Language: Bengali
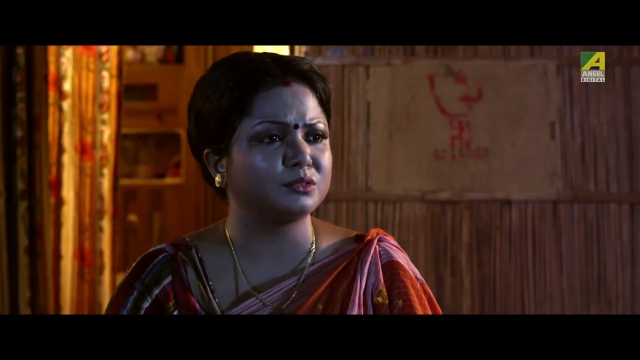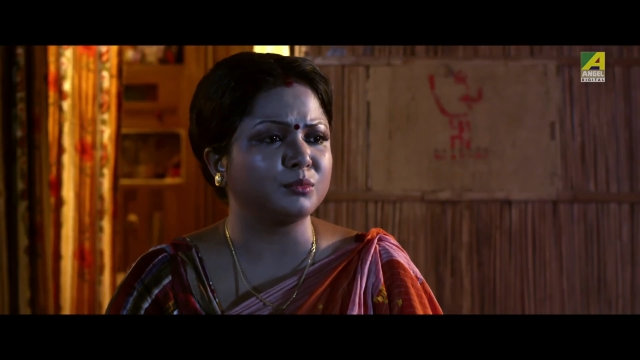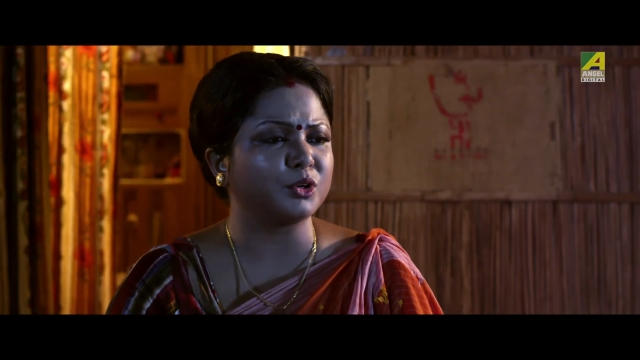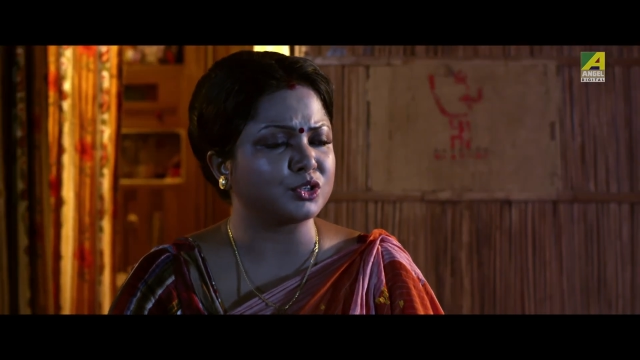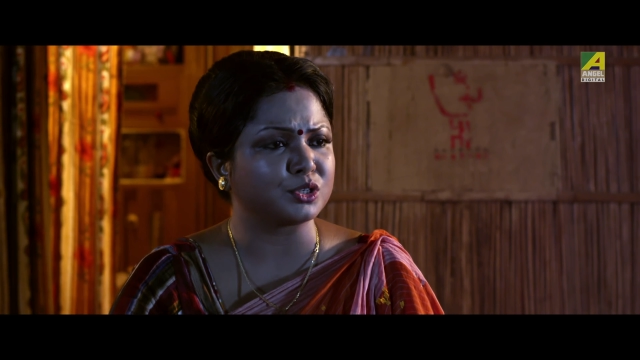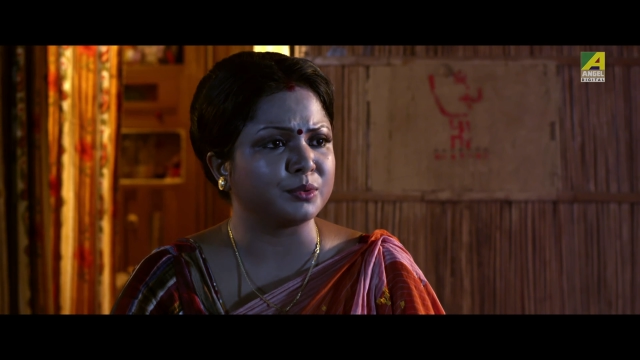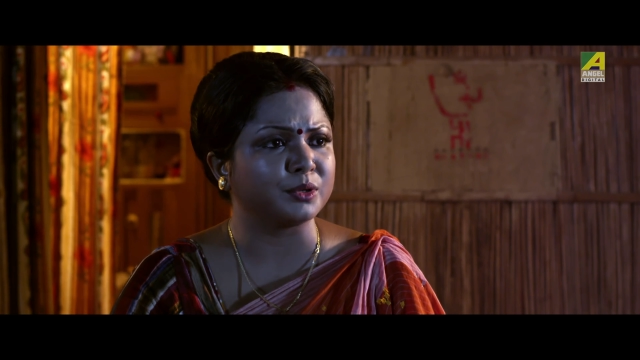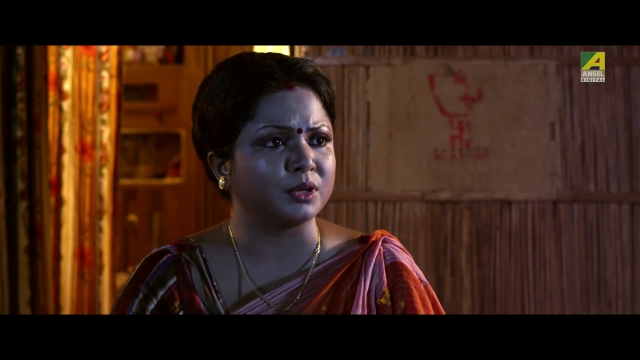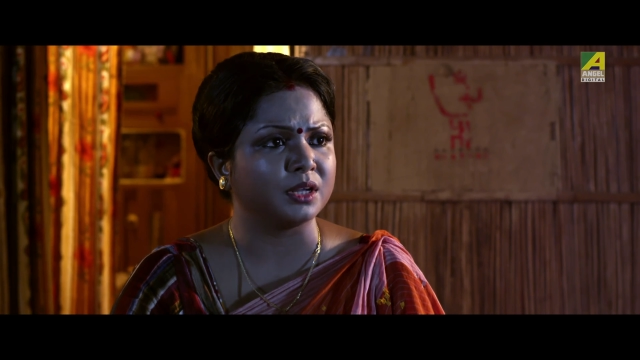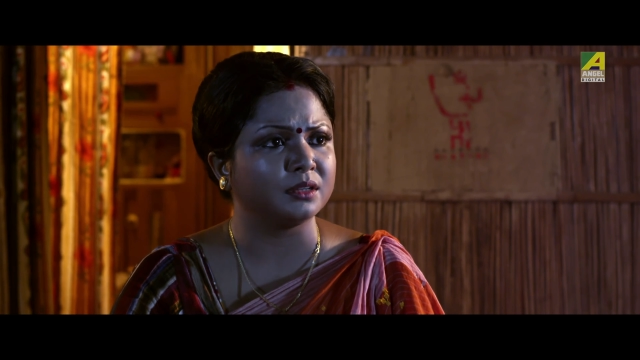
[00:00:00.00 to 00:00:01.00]
তুমি কষ্ট
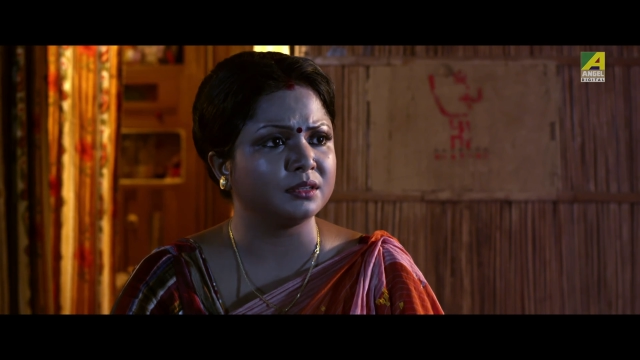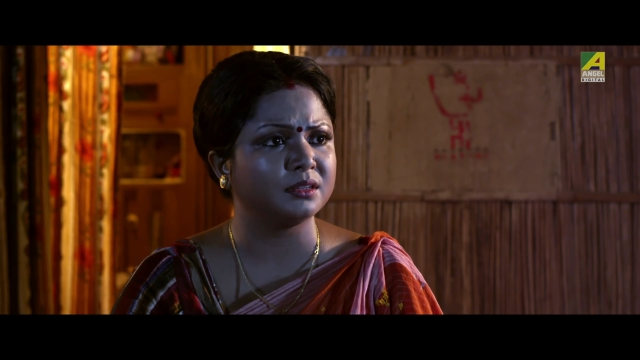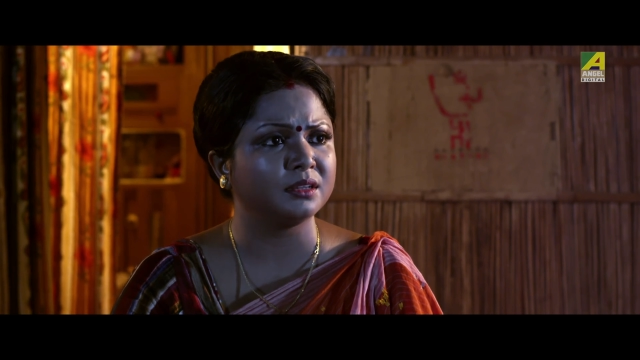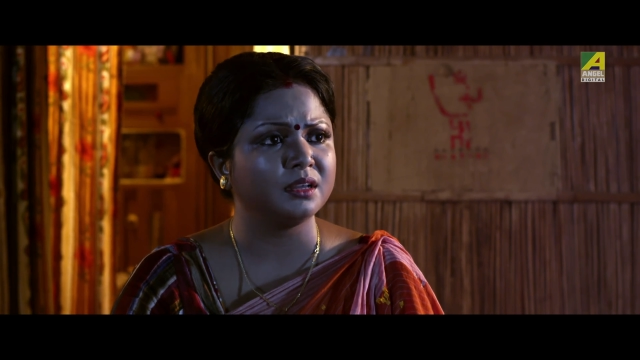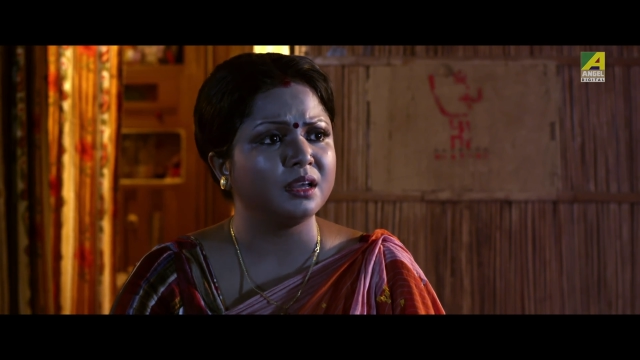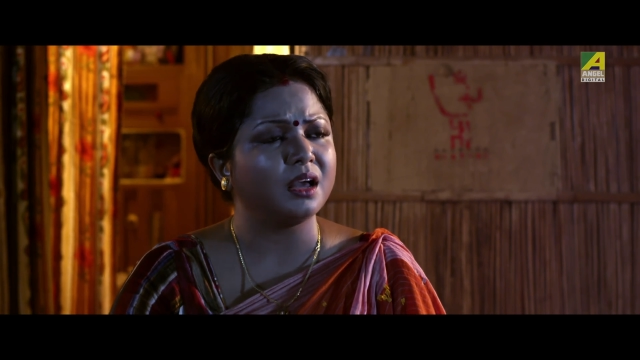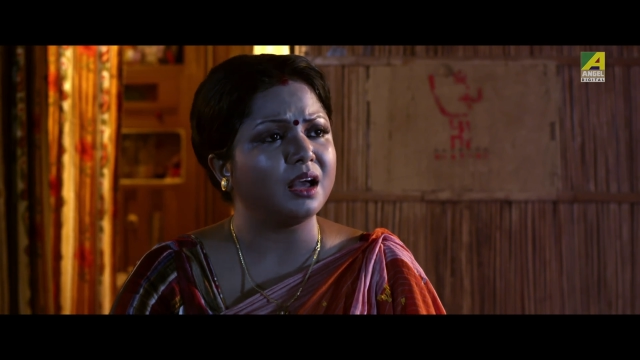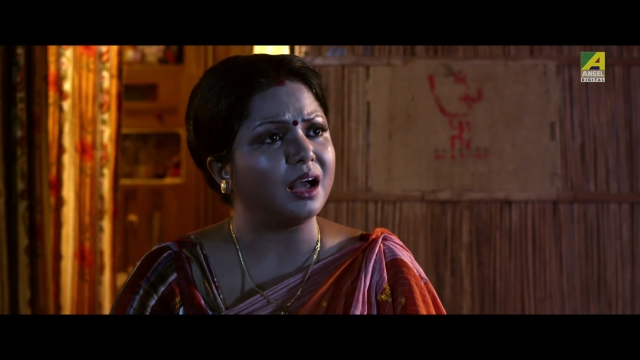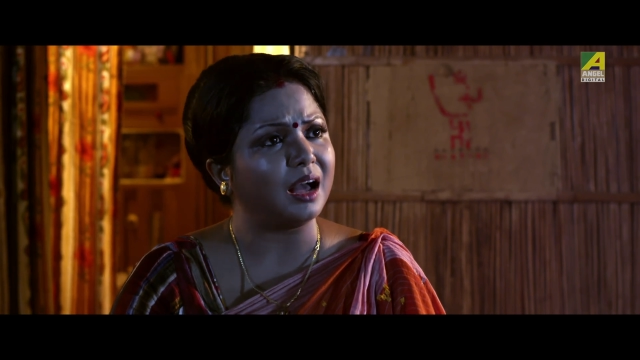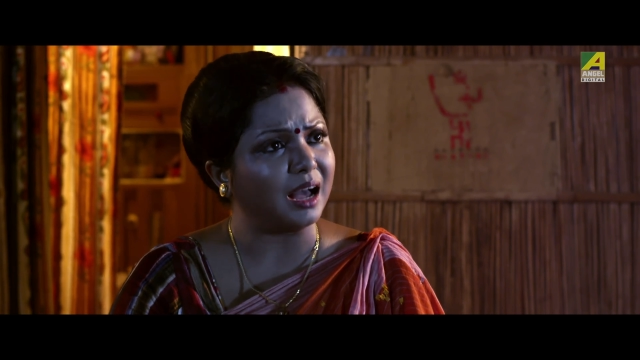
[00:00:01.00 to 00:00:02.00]
পেও না
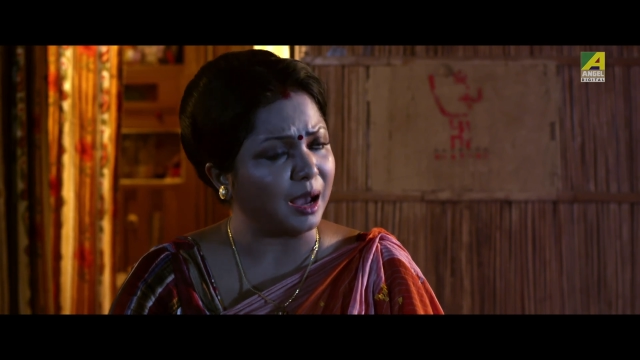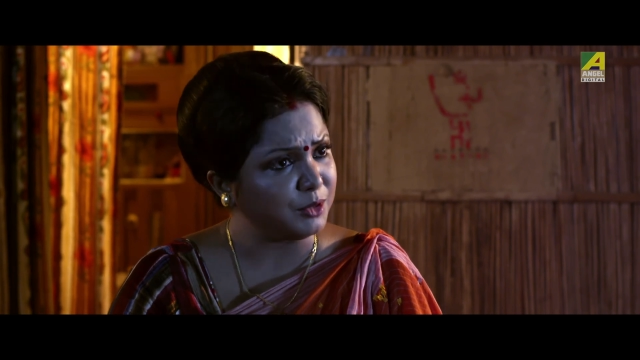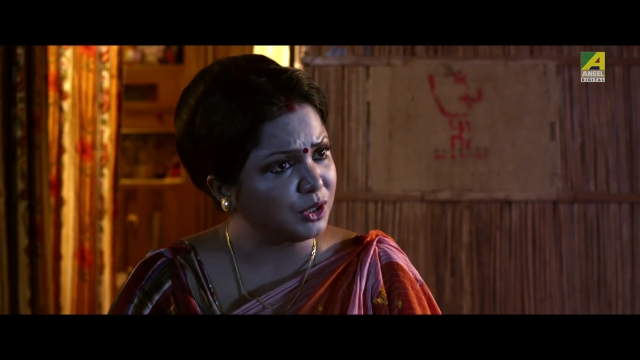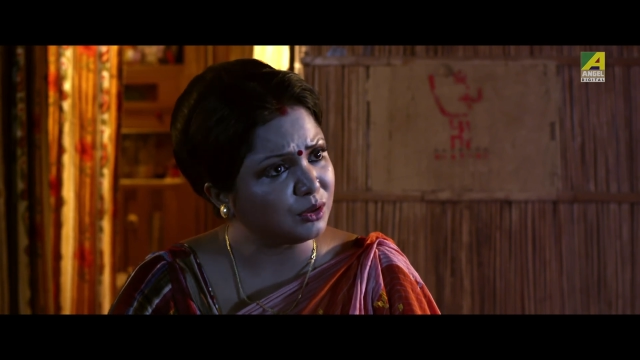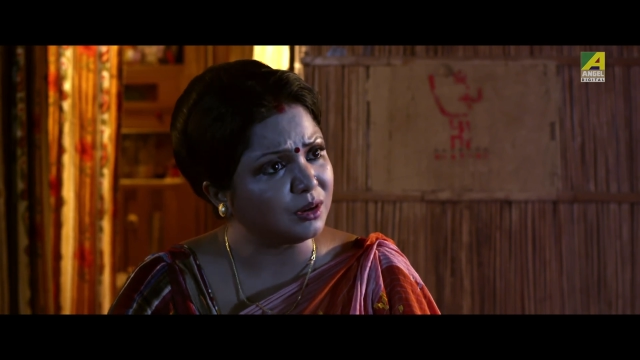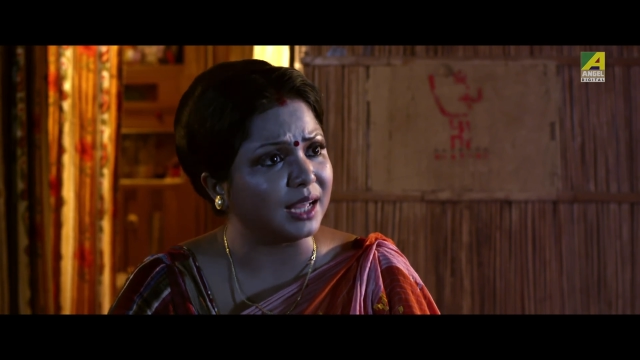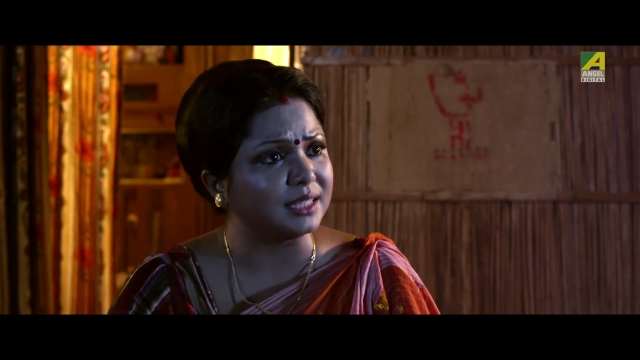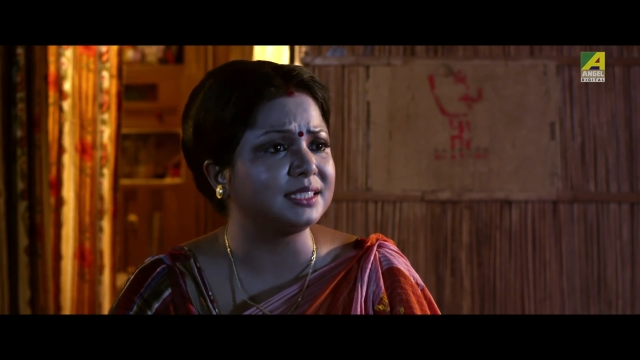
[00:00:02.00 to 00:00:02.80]
আমি তো এখনো